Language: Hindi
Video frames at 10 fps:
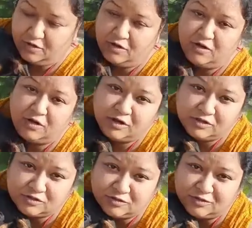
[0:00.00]
और
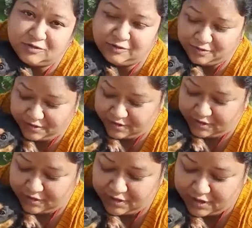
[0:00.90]
इसको
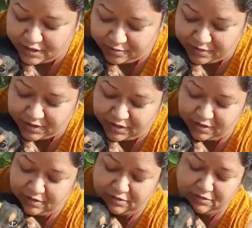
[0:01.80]
खाना
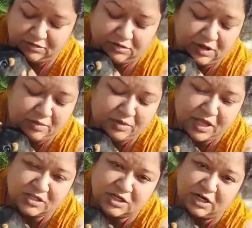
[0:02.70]
में अभी
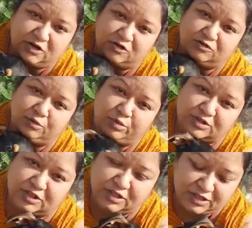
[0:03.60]
आजकल डॉग फूड
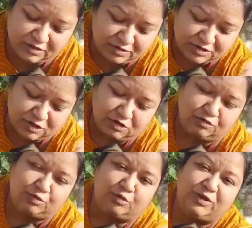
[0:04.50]
पसंद नहीं है वैसे
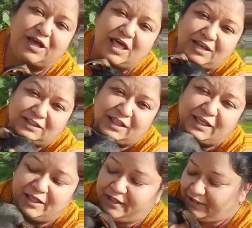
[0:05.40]
डॉग फूड भी खा लेता
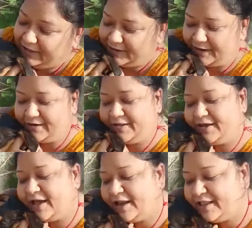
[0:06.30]
है हड्डी
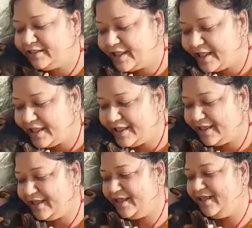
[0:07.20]
खा लेता
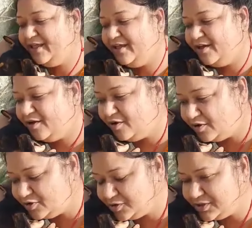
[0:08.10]
है
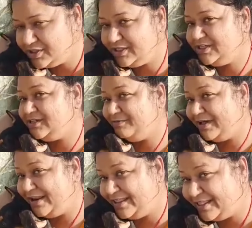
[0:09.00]
और चू स्टिक
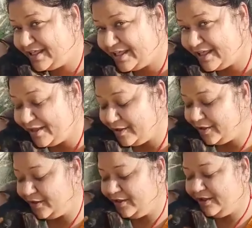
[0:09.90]
चबा लेता
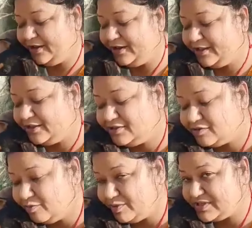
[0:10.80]
है लेकिन
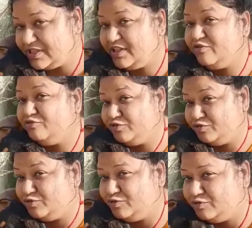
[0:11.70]
इसको पसंद है
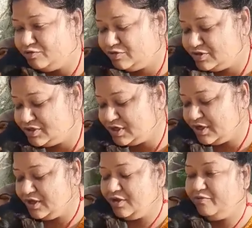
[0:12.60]
फ्रूट्स
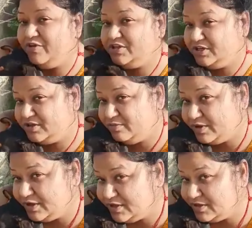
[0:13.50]

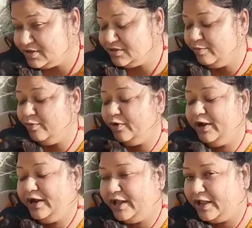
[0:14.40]
वेजिटेबल्स
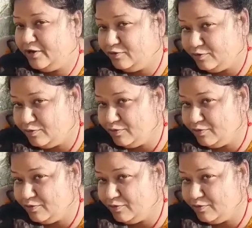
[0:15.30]
बॉयल्ड आलू